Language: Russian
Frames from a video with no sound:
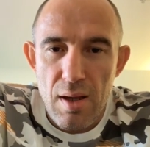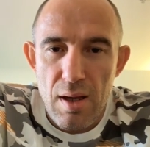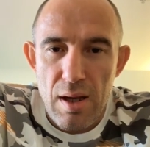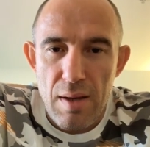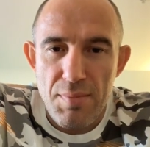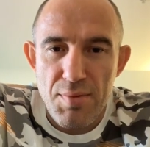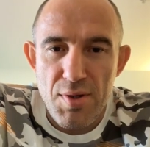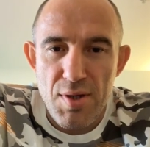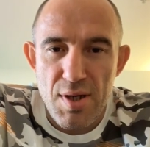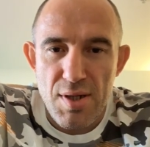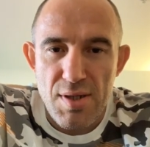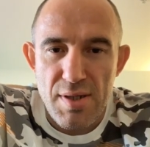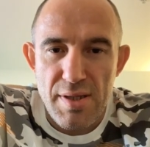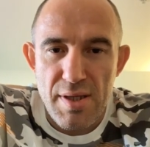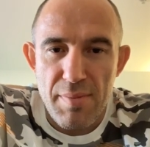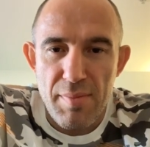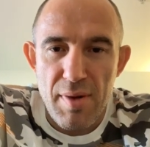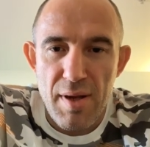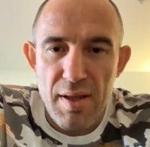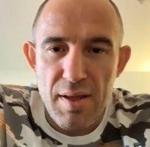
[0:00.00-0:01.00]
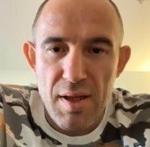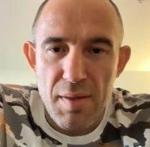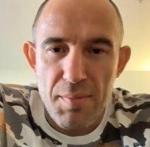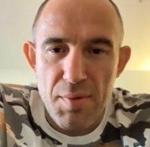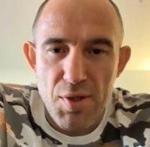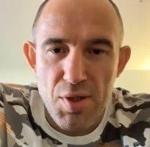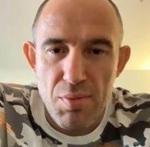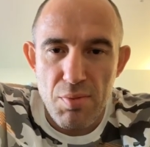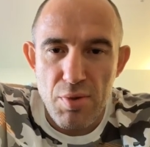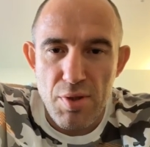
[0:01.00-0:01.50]
Общаешься с Емельяненко,
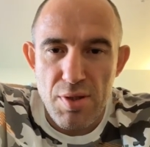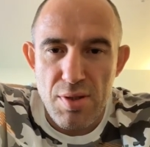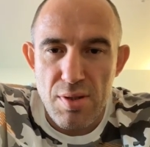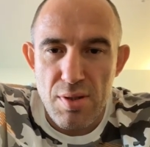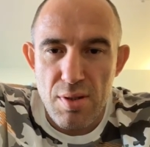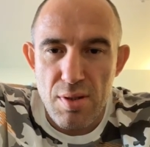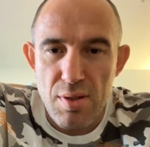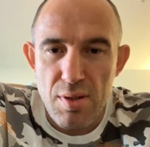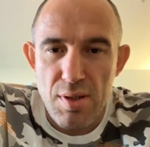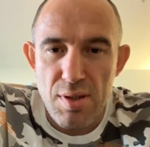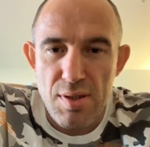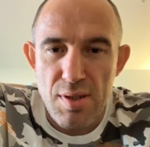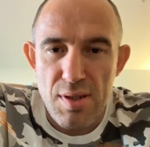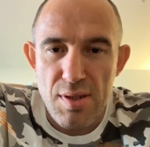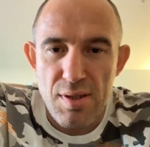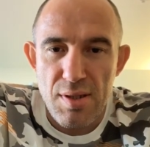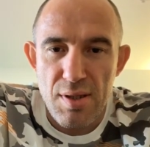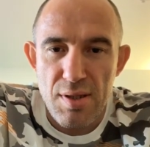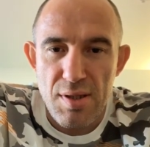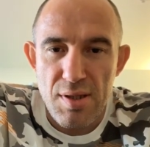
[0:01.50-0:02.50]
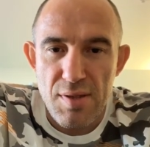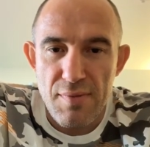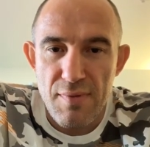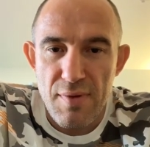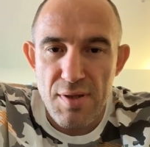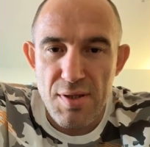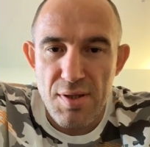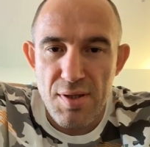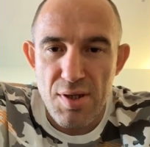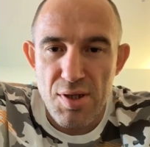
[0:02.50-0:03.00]
почему не создать из
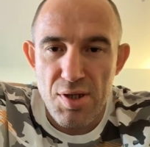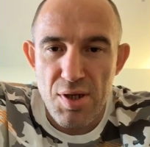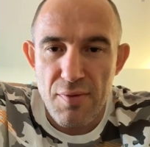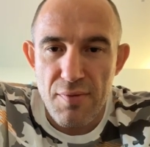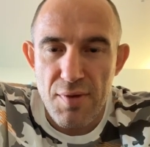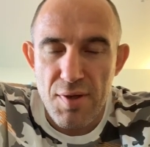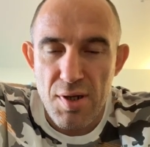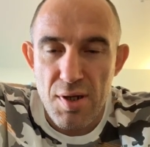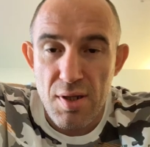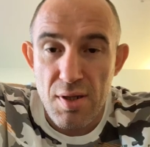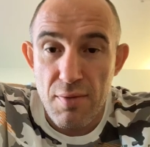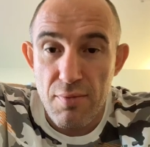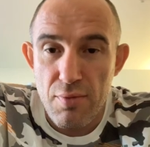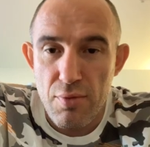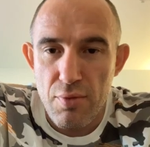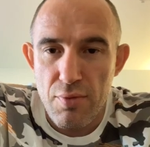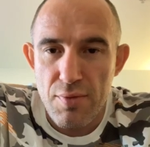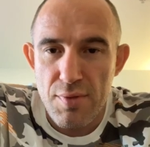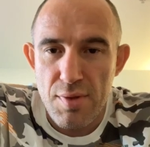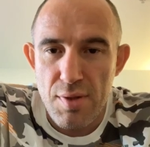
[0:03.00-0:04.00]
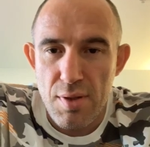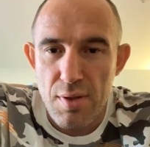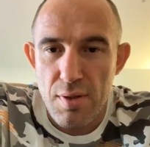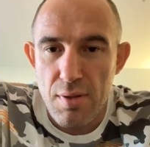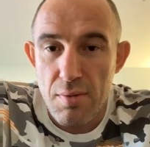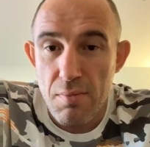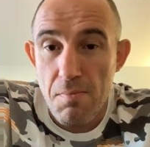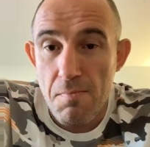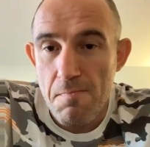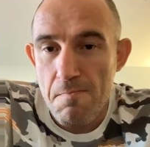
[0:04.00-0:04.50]
вас тяжи ветеранов UFC?
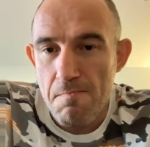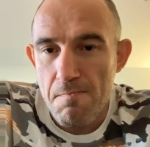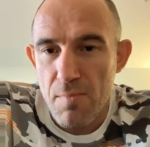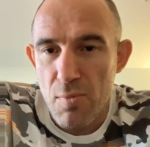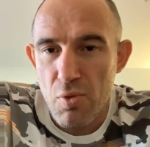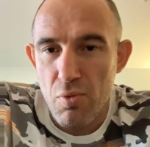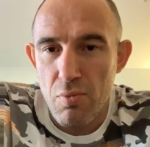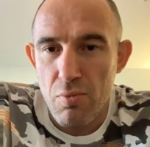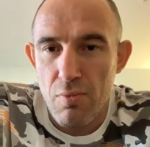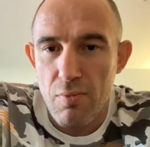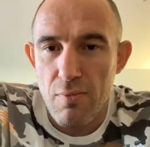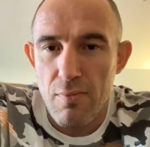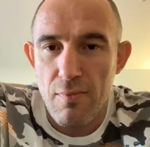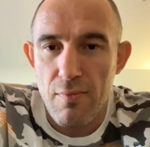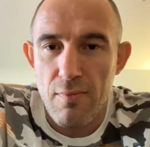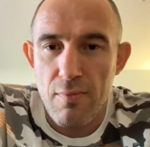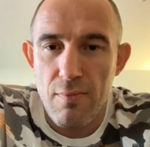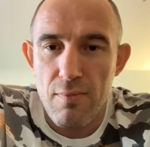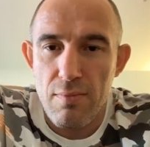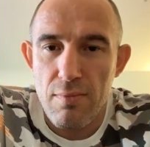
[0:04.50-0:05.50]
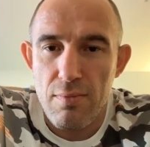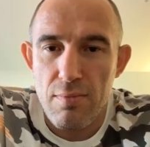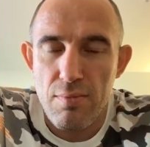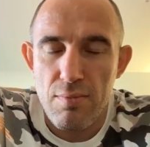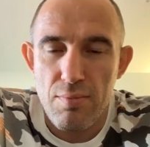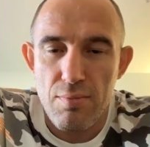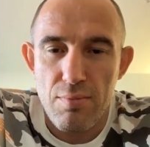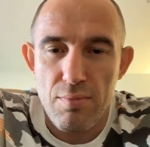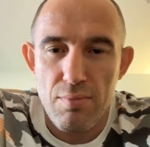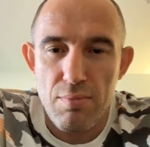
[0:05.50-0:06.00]
Ну,
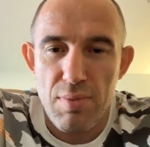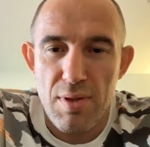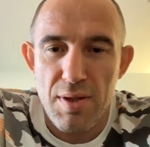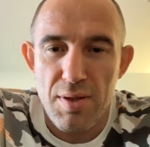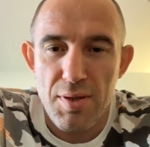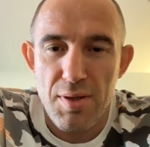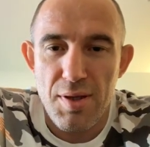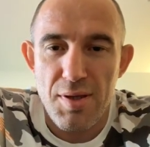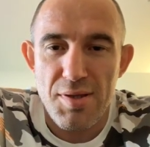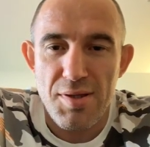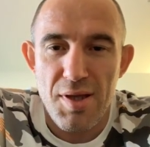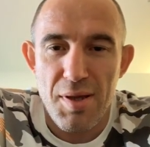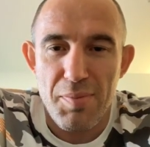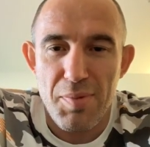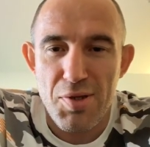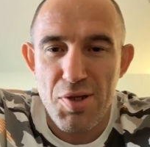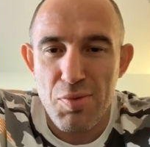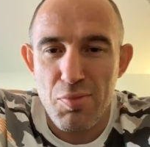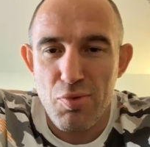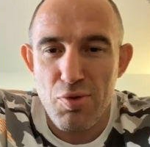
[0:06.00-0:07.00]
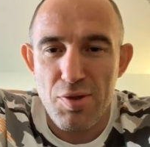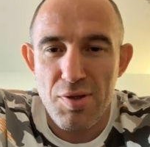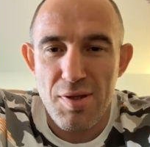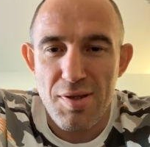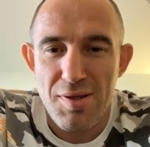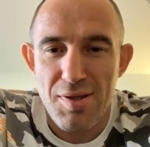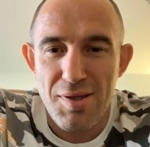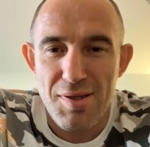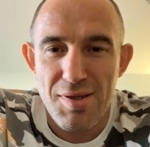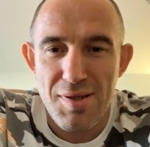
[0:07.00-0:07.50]
блин, я не знаю, почему из
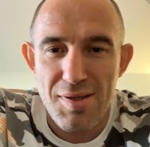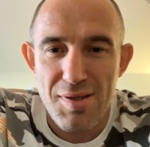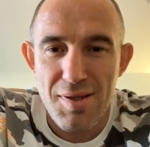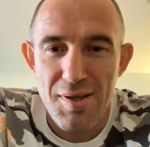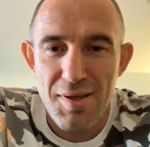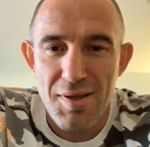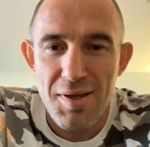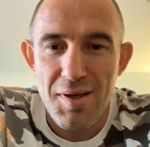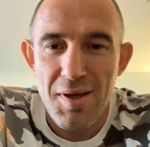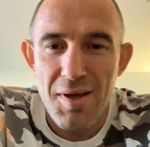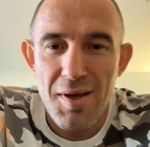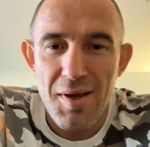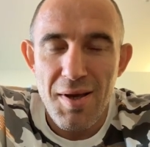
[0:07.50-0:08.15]
нас не создать.